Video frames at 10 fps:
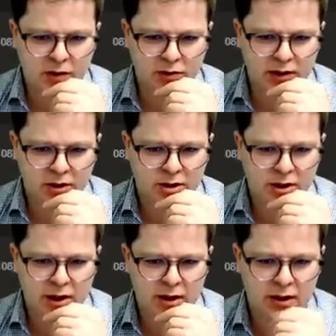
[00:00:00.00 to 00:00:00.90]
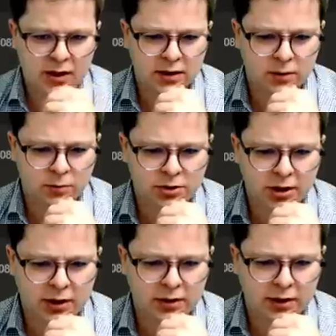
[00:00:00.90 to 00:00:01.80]
on da szacha, ja
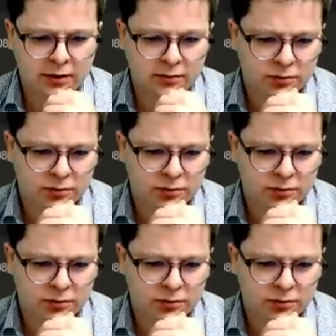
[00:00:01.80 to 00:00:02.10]
ucieknę.